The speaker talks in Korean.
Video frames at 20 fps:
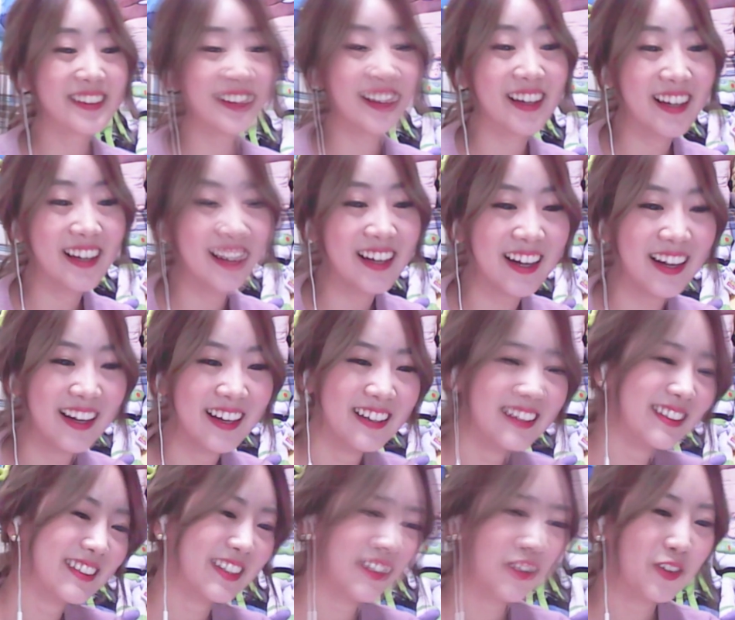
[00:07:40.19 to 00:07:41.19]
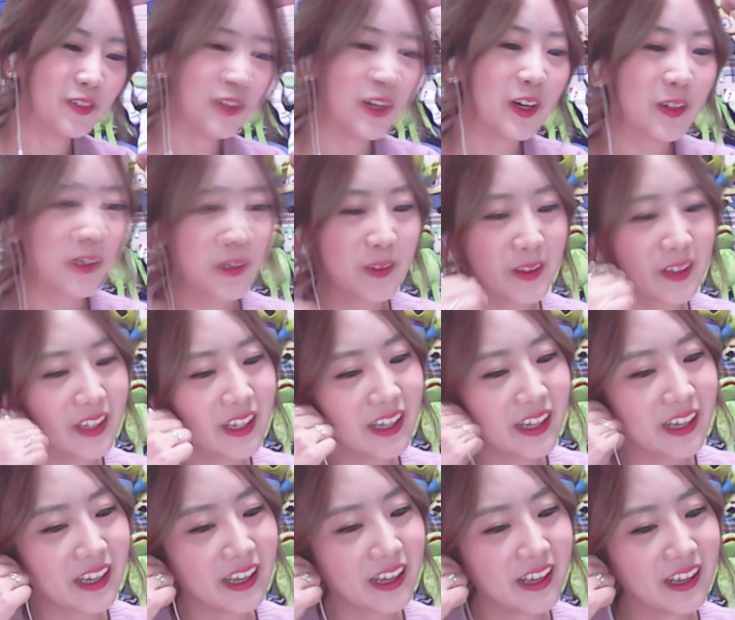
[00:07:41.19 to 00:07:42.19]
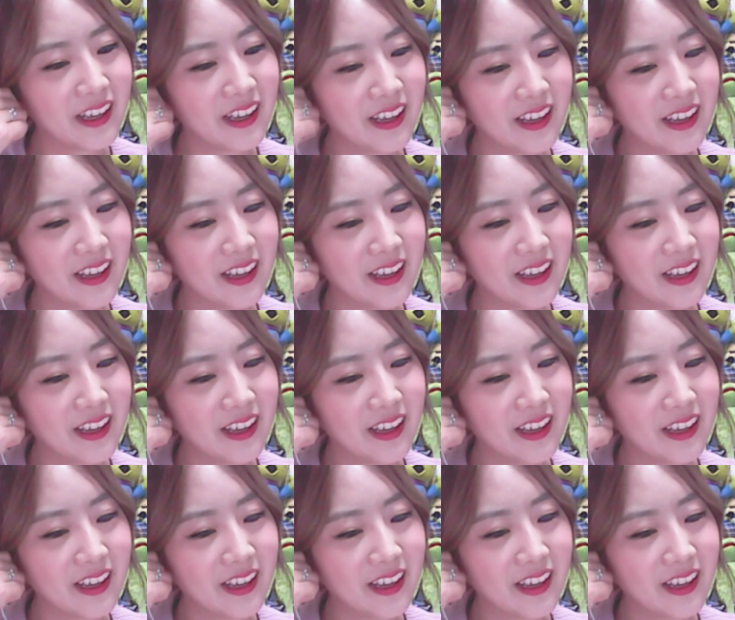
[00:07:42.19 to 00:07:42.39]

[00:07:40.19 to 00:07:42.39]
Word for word: 있다가 이제 고등학교 때